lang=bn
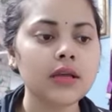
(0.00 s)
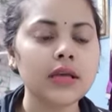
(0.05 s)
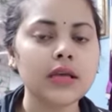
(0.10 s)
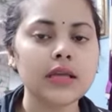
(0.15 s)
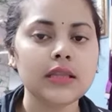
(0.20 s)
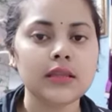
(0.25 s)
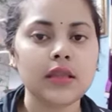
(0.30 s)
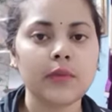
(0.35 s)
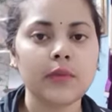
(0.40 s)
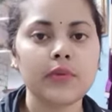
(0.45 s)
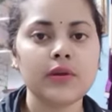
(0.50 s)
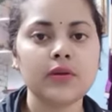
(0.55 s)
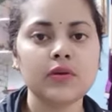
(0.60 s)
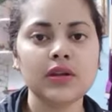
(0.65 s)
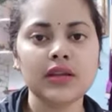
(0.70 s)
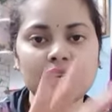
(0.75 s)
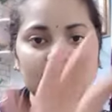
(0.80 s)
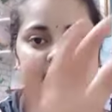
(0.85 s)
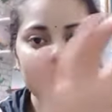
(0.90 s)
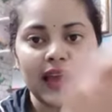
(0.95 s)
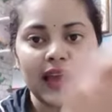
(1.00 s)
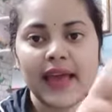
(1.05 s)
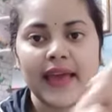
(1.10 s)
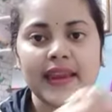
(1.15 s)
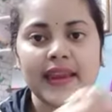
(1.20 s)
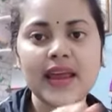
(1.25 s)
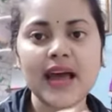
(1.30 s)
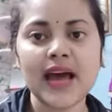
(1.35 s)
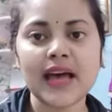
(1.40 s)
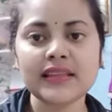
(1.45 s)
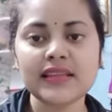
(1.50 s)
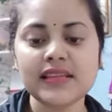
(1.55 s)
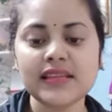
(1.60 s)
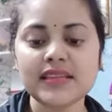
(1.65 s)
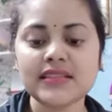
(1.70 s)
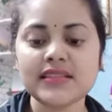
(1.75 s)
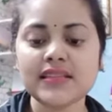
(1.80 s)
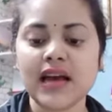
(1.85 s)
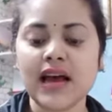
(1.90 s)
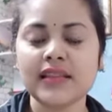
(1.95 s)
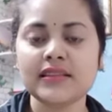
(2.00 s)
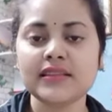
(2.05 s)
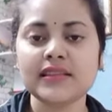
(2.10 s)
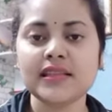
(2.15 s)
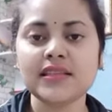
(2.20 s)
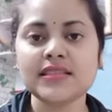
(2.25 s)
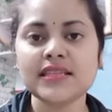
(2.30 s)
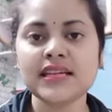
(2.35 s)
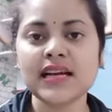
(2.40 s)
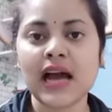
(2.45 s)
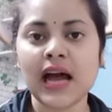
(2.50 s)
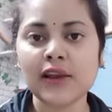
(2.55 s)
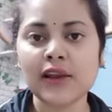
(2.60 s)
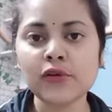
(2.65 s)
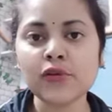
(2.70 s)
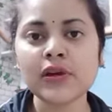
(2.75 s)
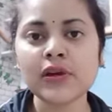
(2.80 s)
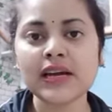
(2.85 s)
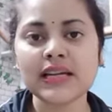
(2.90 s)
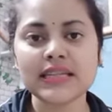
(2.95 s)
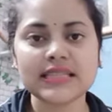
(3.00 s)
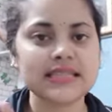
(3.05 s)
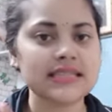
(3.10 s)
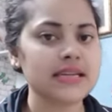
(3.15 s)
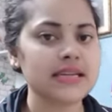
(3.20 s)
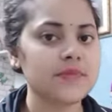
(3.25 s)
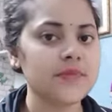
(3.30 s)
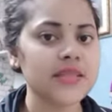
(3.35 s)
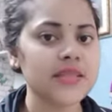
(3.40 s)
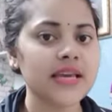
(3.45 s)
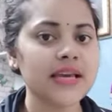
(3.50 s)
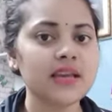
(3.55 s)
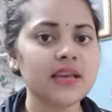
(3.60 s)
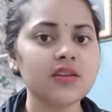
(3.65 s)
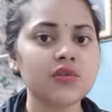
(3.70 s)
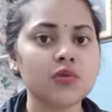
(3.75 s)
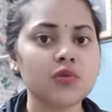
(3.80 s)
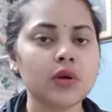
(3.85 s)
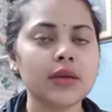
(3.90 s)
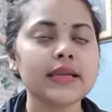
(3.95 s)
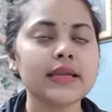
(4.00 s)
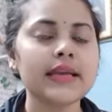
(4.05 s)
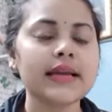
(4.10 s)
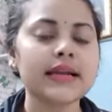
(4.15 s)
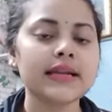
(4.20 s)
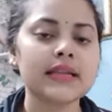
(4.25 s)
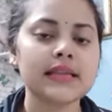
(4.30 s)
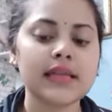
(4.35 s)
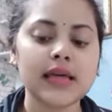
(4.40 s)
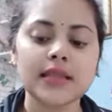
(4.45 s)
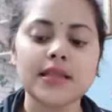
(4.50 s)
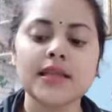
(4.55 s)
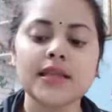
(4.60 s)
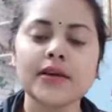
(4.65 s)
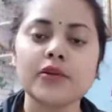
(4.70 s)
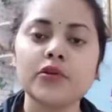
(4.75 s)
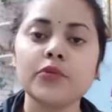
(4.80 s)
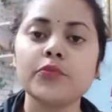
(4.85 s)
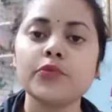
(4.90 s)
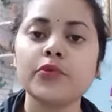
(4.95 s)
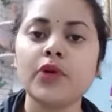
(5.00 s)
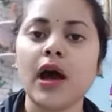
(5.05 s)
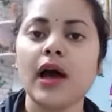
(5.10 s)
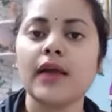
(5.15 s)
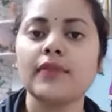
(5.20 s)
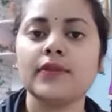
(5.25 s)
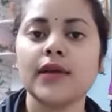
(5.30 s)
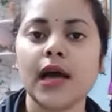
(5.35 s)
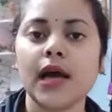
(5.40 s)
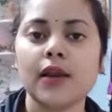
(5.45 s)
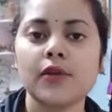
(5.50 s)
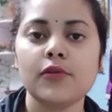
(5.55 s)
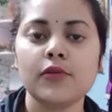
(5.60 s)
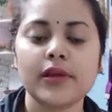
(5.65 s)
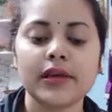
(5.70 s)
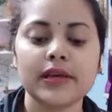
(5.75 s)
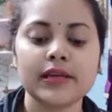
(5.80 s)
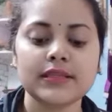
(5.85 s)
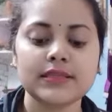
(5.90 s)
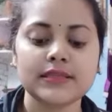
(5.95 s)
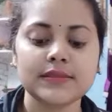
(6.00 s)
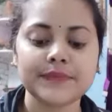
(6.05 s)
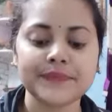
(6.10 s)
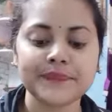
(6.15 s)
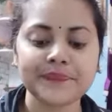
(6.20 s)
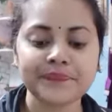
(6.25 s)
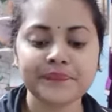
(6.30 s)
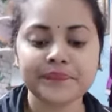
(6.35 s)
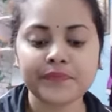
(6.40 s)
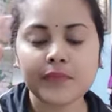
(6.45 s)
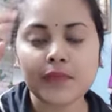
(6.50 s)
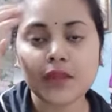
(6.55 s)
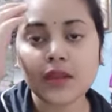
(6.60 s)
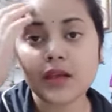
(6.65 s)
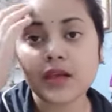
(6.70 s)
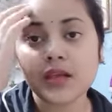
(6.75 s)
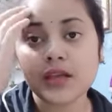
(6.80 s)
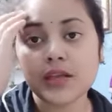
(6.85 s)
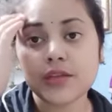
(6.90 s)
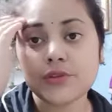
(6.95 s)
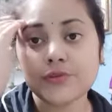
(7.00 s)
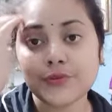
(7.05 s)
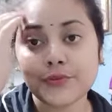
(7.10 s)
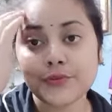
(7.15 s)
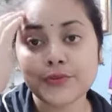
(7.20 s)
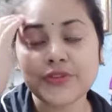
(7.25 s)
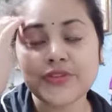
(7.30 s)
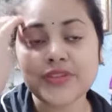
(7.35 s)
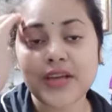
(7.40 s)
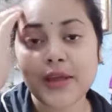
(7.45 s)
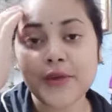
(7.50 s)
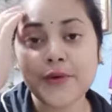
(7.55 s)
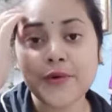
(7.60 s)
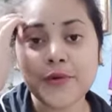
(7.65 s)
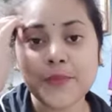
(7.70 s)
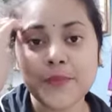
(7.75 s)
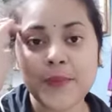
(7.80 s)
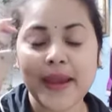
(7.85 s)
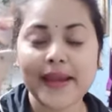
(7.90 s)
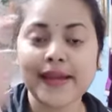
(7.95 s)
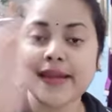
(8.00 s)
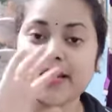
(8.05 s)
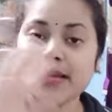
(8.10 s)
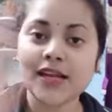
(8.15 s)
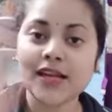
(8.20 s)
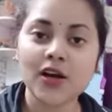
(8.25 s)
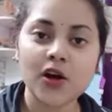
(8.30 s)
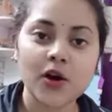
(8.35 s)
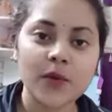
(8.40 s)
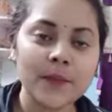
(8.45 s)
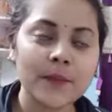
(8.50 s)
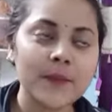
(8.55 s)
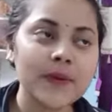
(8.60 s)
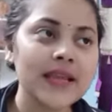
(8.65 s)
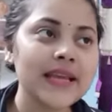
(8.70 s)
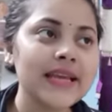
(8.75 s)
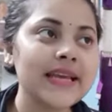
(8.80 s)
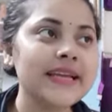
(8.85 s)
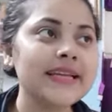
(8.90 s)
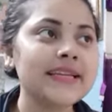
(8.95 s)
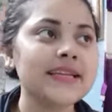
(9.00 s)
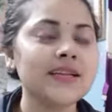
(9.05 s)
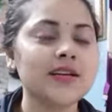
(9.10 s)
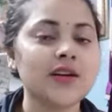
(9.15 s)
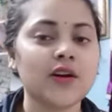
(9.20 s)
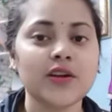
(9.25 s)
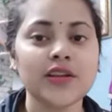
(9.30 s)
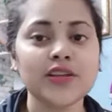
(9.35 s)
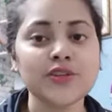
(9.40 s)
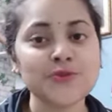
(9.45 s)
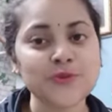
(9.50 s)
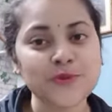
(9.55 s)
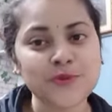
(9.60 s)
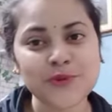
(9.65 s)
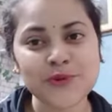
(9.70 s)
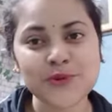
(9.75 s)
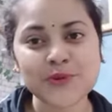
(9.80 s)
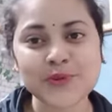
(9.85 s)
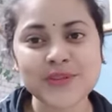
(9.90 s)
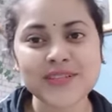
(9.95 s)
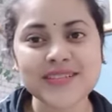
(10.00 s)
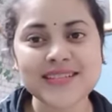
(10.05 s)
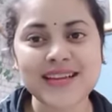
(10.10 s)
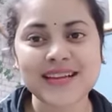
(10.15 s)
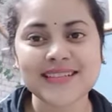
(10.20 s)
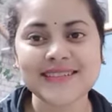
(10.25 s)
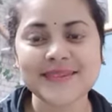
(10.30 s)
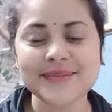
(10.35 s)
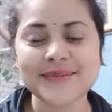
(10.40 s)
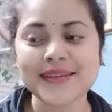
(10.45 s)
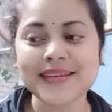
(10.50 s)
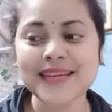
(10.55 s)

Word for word: তারপরে ওখানে টায়ারে হাত দিয়েছে হাতটা যে কালো হয়ে গেছে সেটা আমি দেখিনি দোকানে গিয়ে একটা দাদা দেখে ওর পুরো হাত কালো হয়ে গেছে তো যাই হোক প্যান্ডেলটা কমপ্লিট অনেক সুন্দর করে সাজাবে